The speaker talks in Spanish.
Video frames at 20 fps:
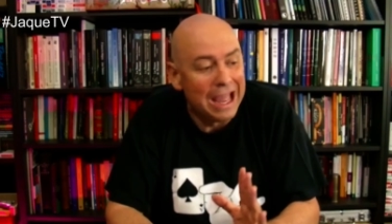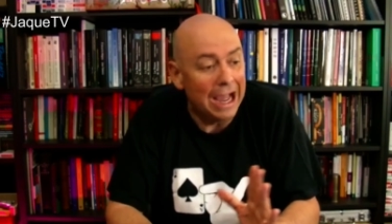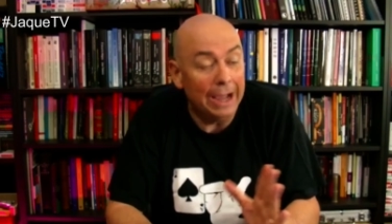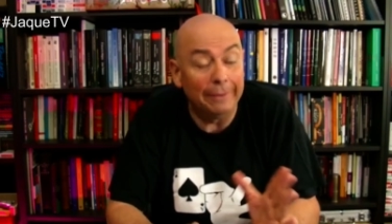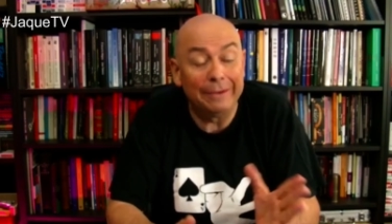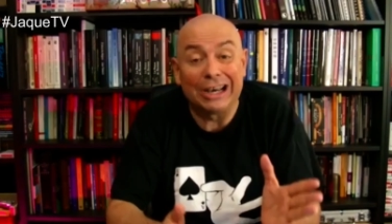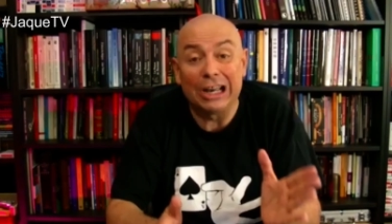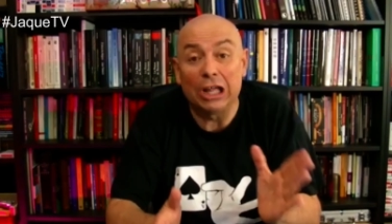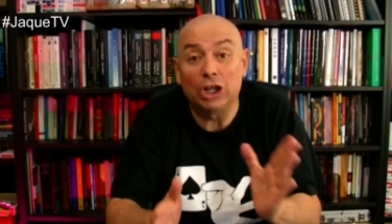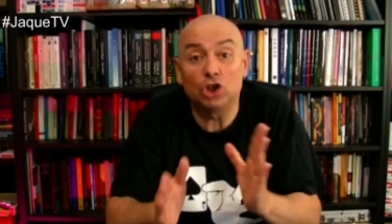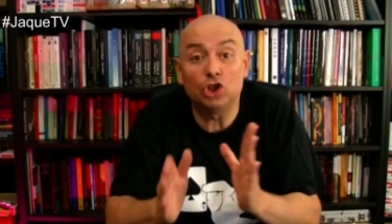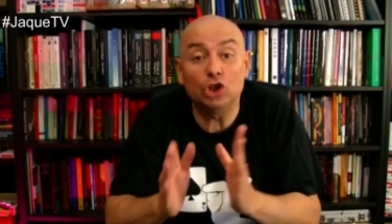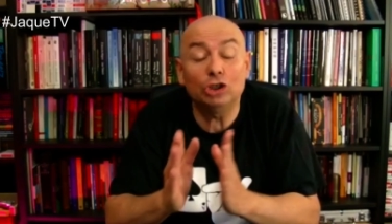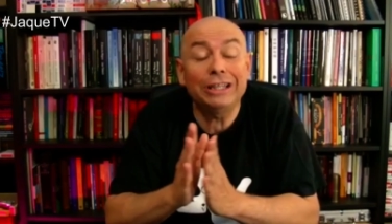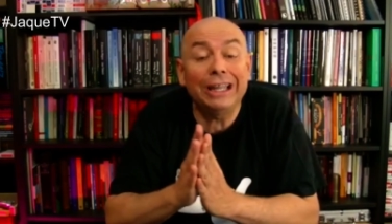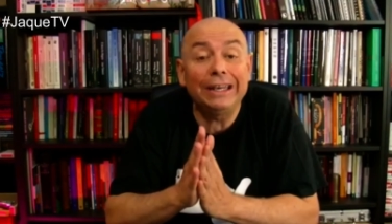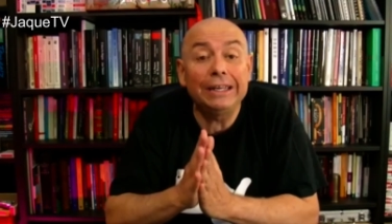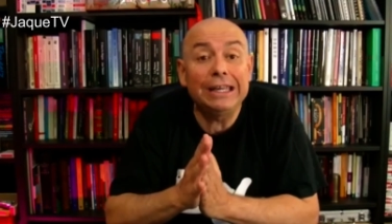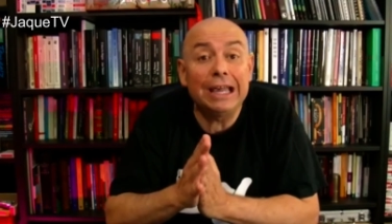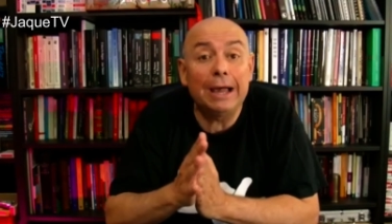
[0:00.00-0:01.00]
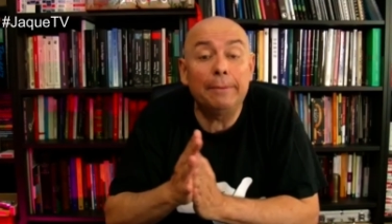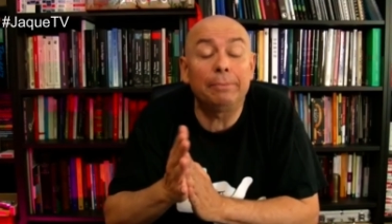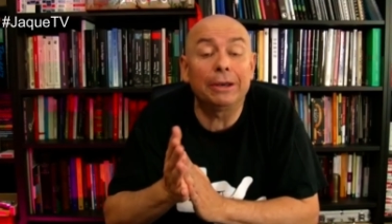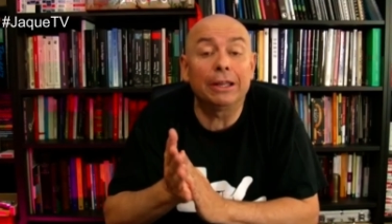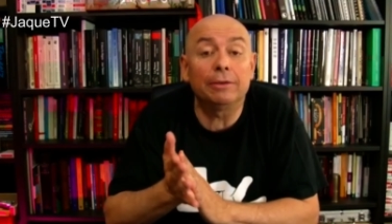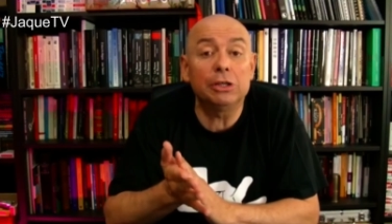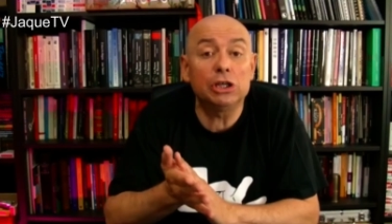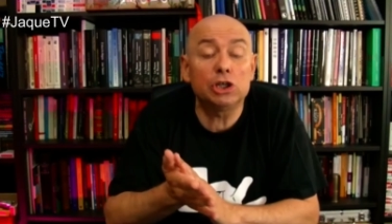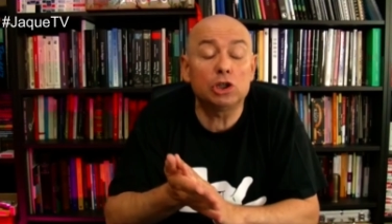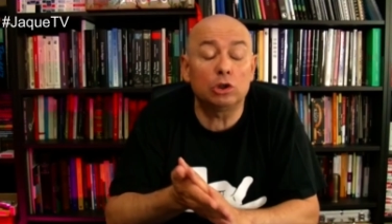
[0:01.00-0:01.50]
A ver, yo tenía
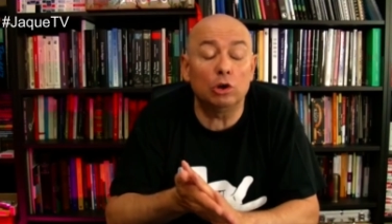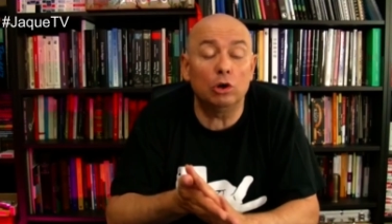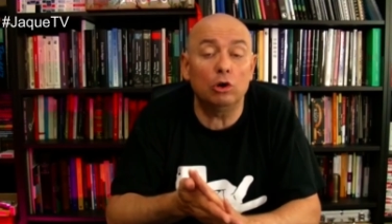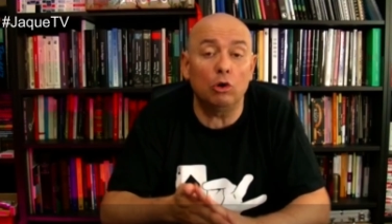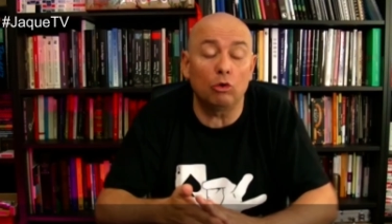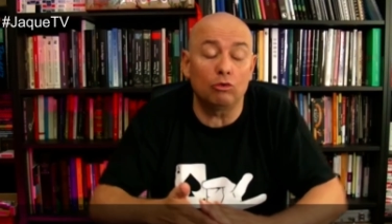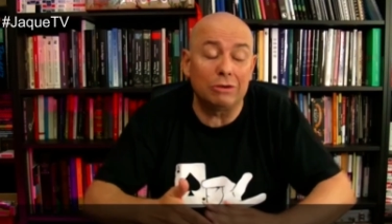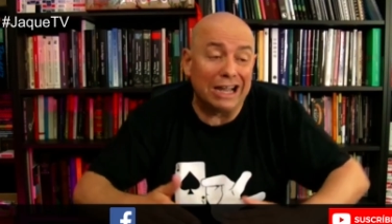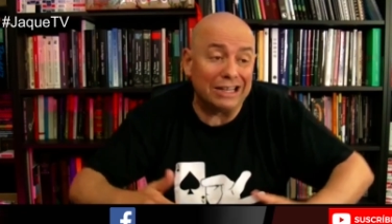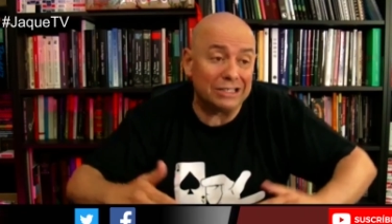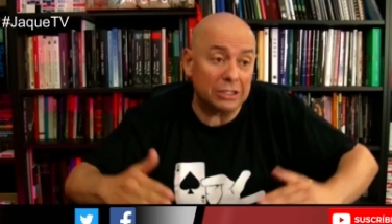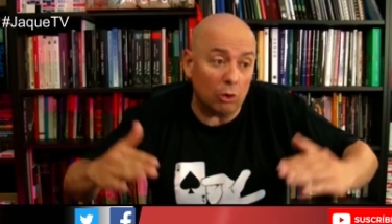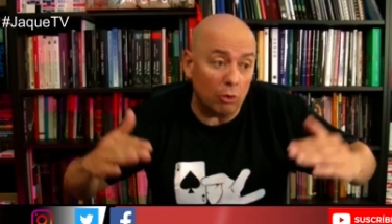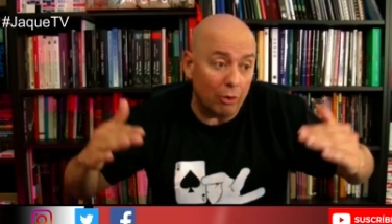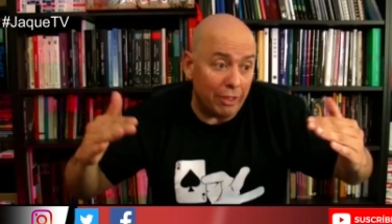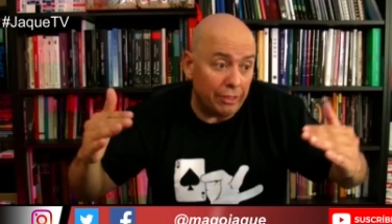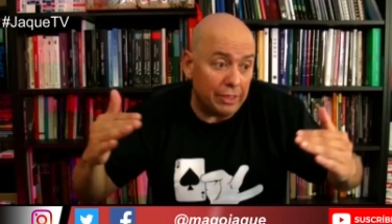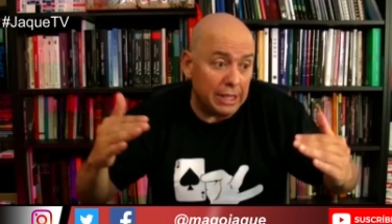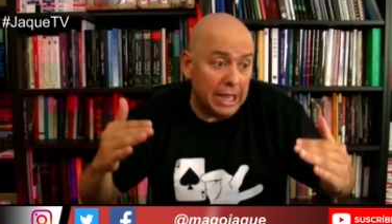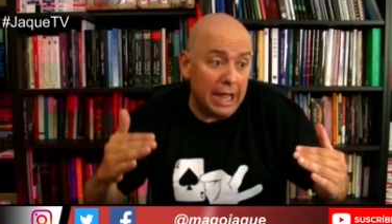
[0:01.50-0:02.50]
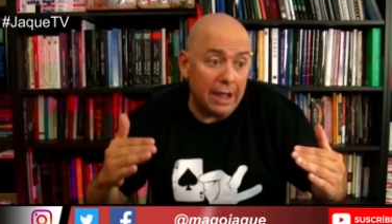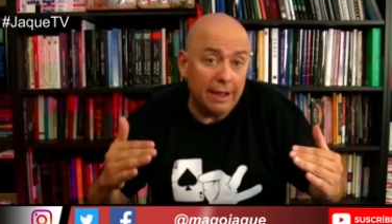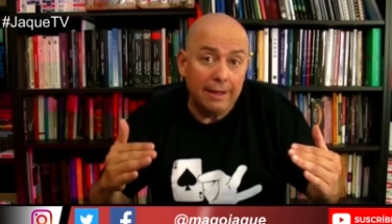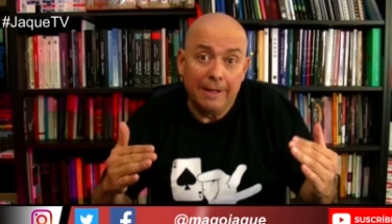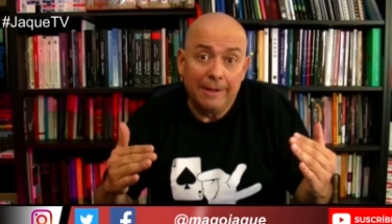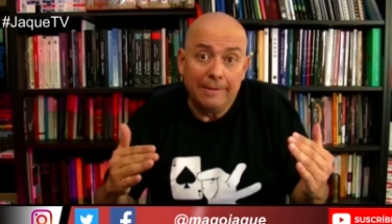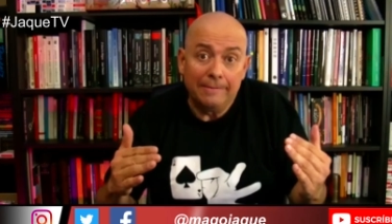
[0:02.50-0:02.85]
previsto una secuencia